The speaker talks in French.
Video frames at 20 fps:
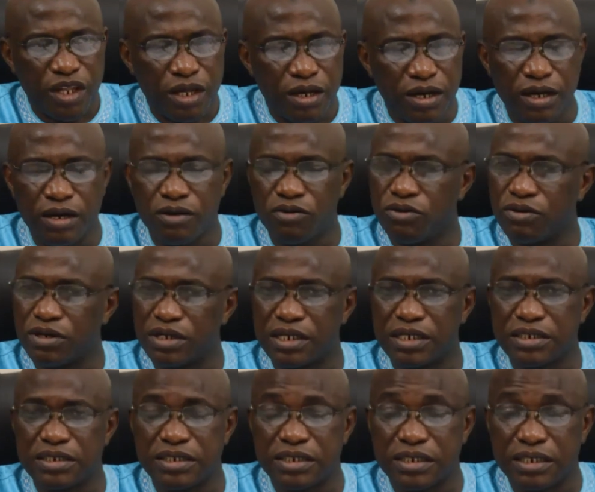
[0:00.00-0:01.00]
Hein, ok,
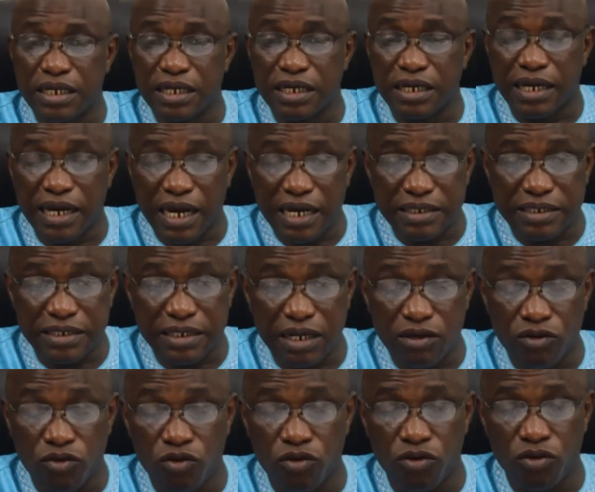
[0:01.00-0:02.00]
grâce
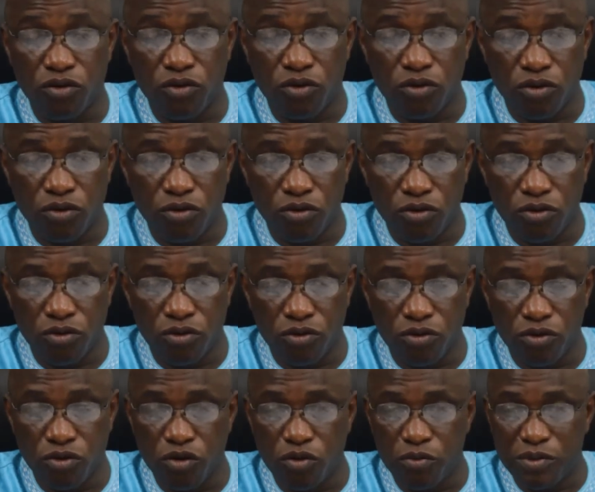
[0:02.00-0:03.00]
au,